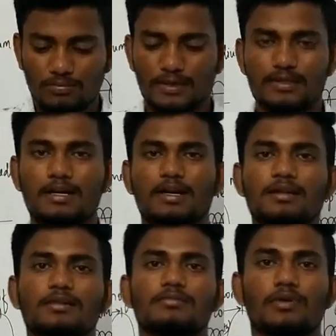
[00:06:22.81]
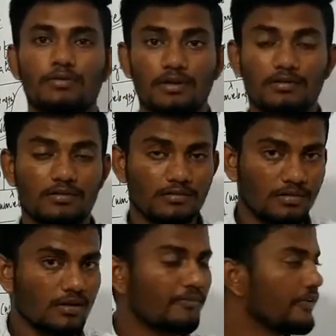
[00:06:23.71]
பக்கத்தில் அடர்த்தி குறைவாக இருக்கும்
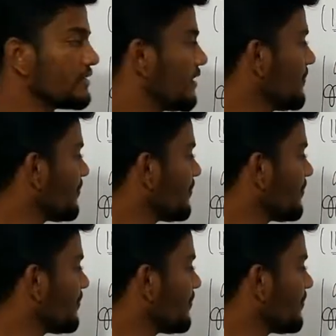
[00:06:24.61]
ஆப்வியஸ்லி